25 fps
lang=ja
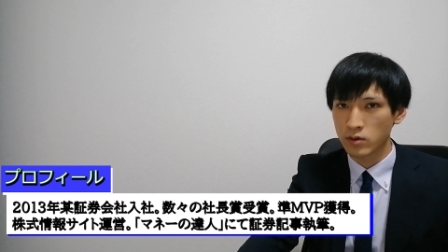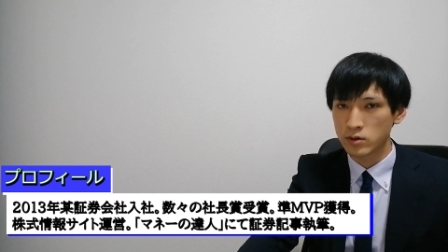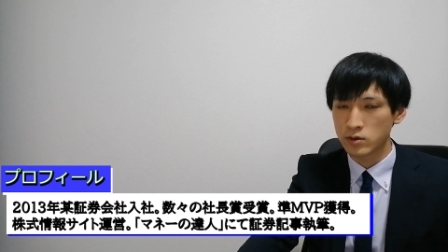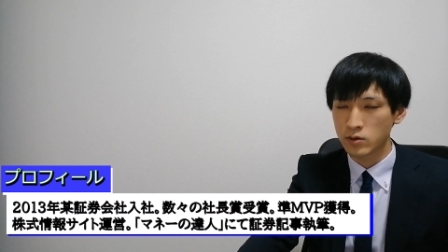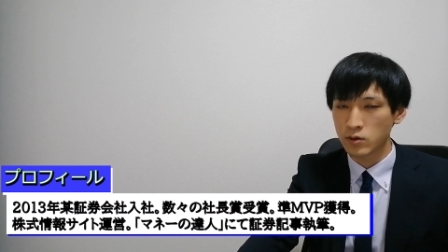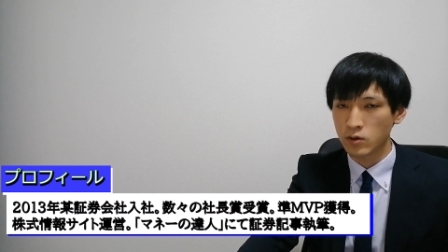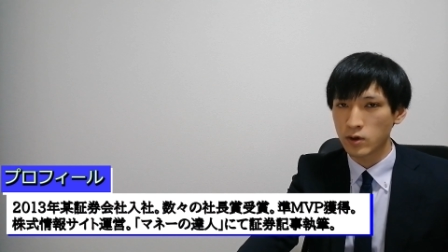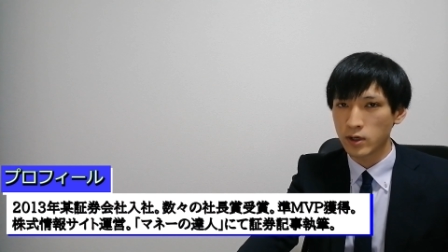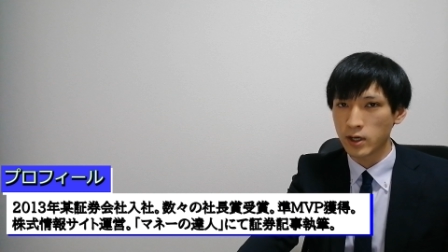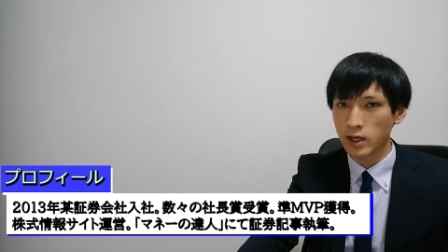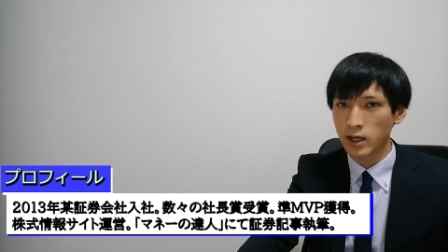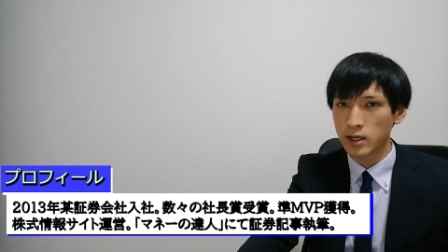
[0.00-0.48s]
そ
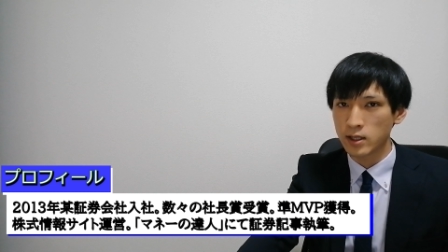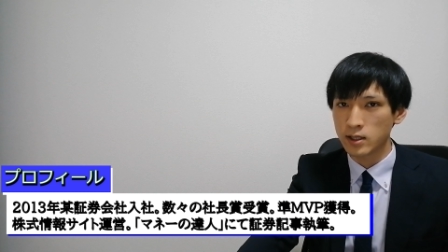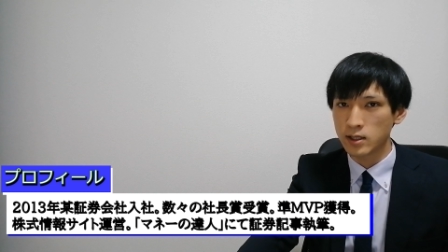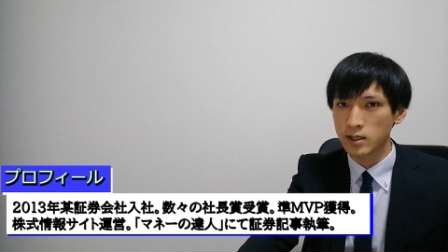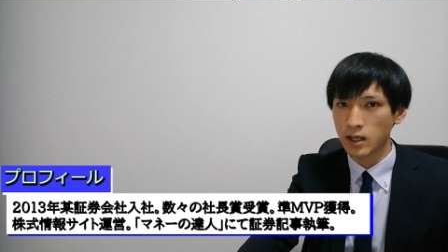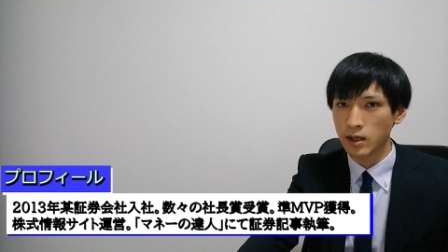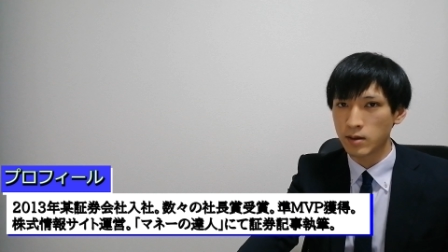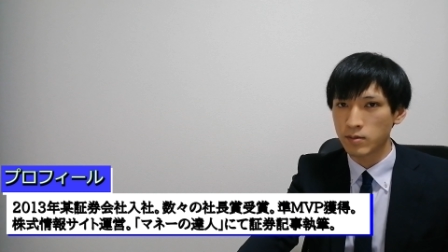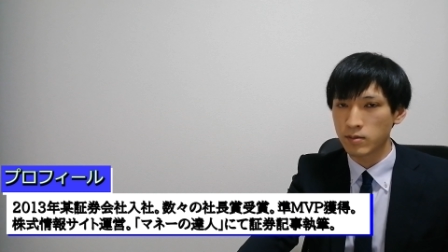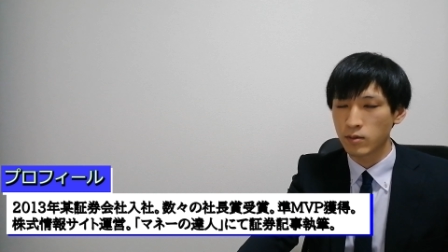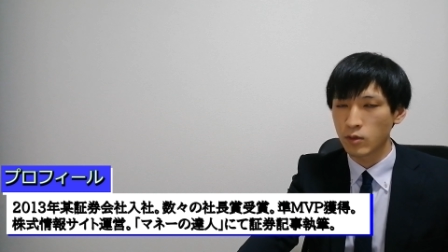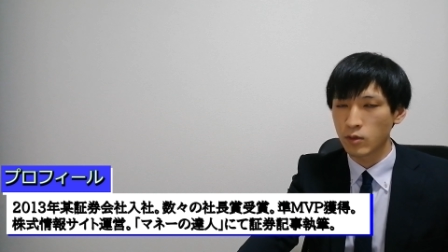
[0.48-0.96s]
こから一
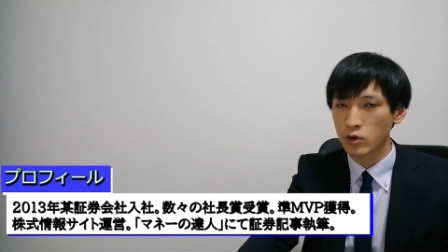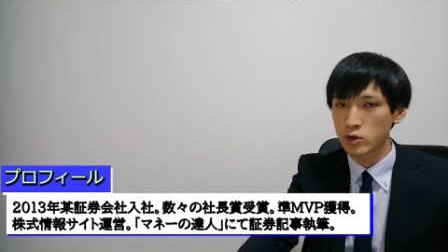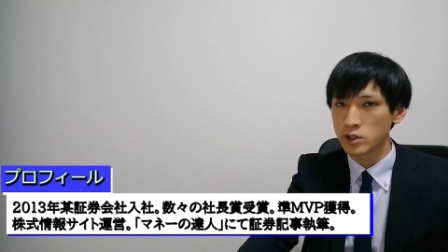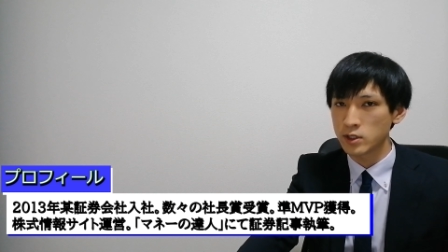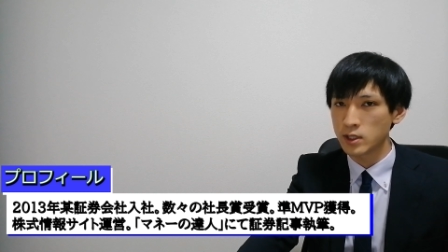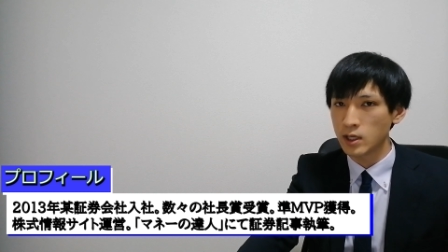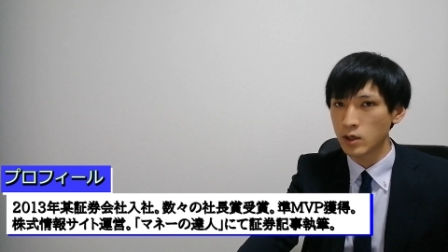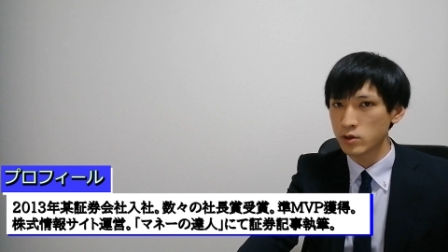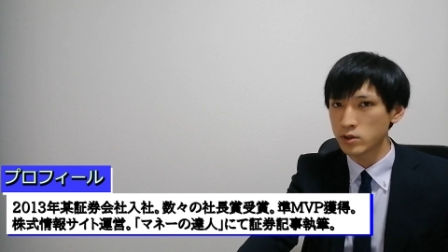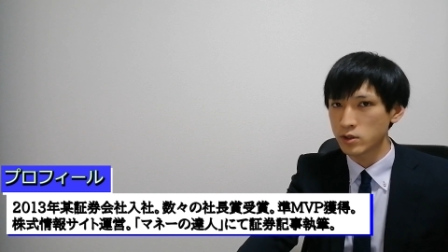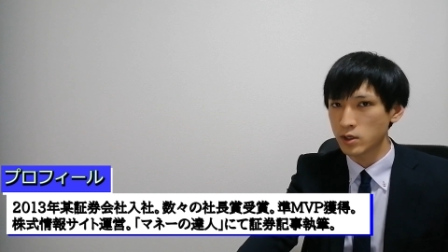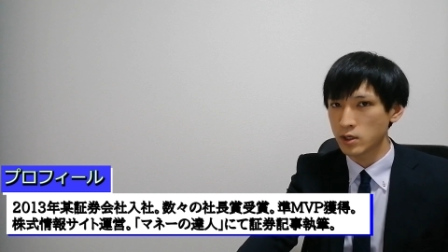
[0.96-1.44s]
旦持ち
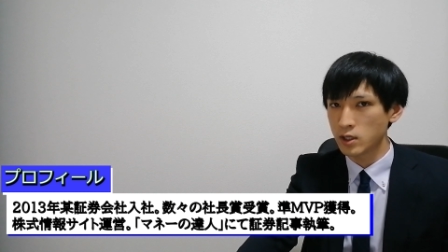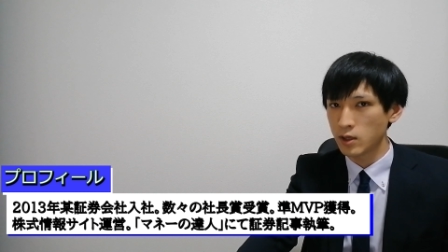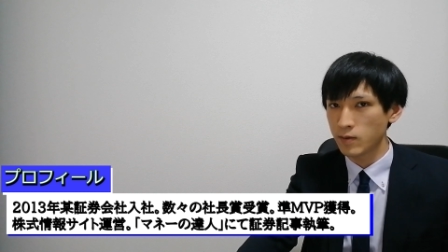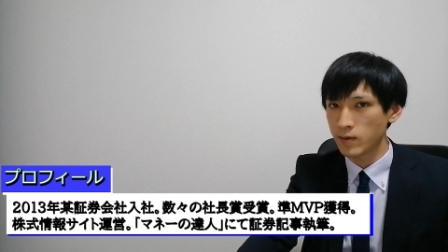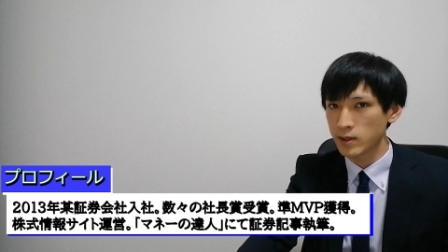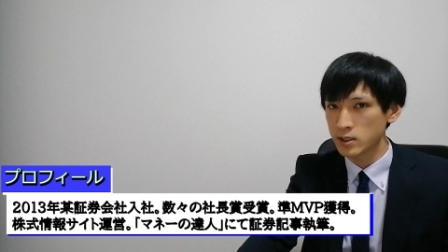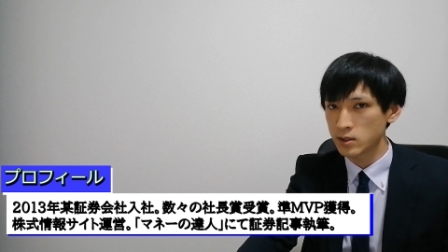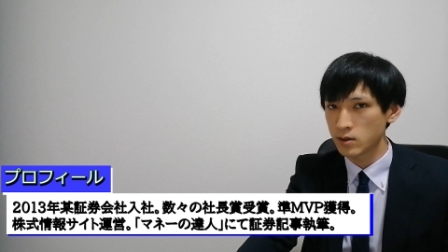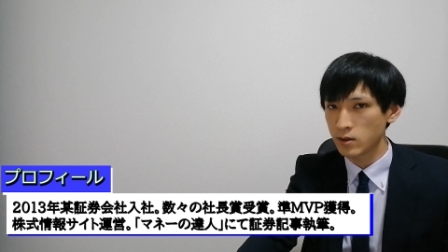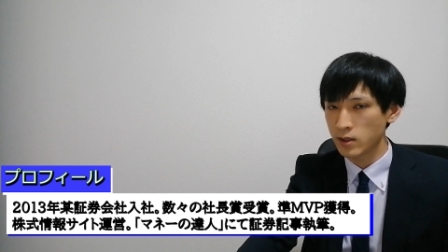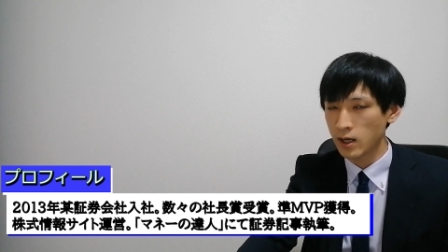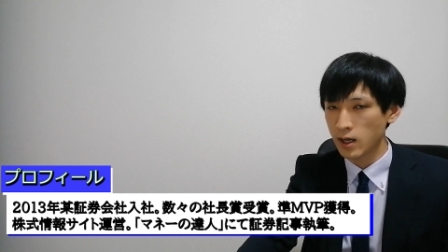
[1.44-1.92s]
直してきてま
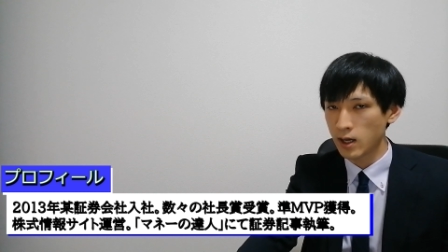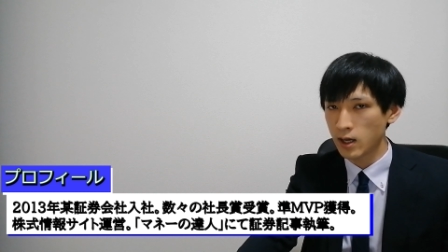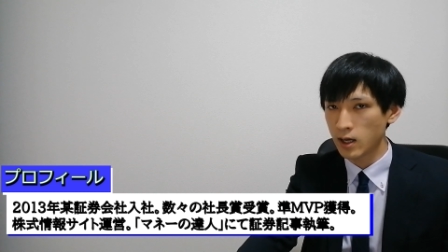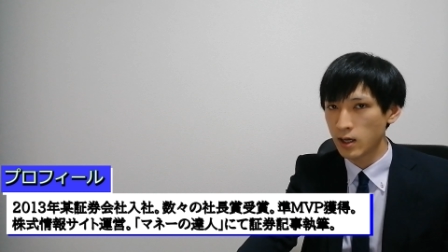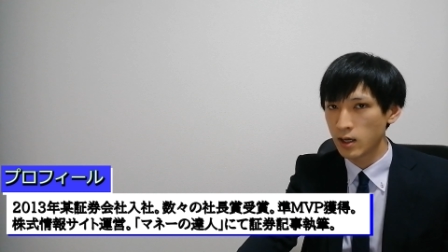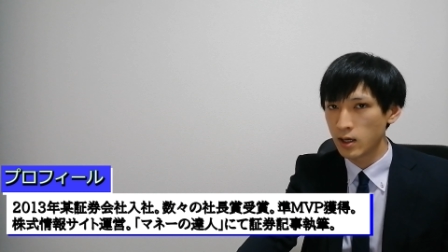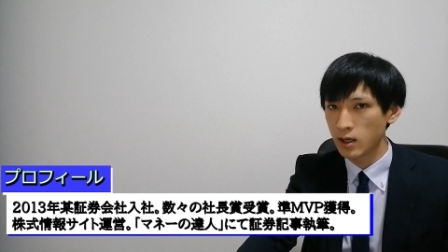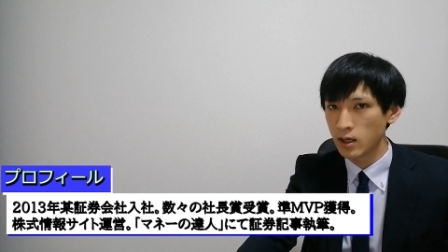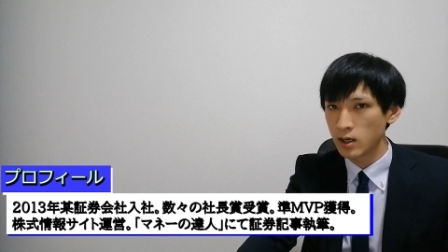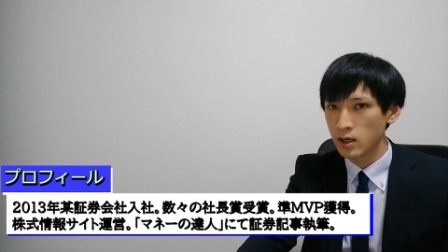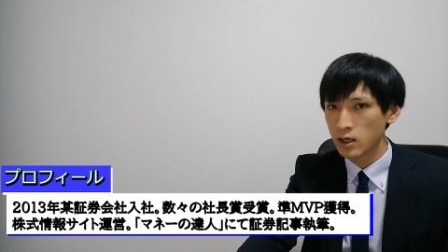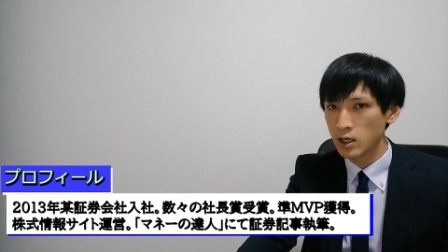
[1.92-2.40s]
すの
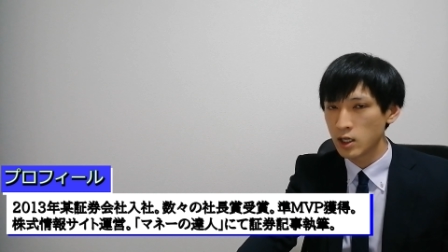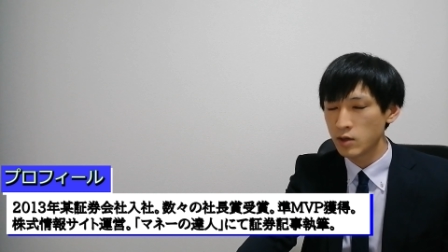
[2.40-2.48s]
で、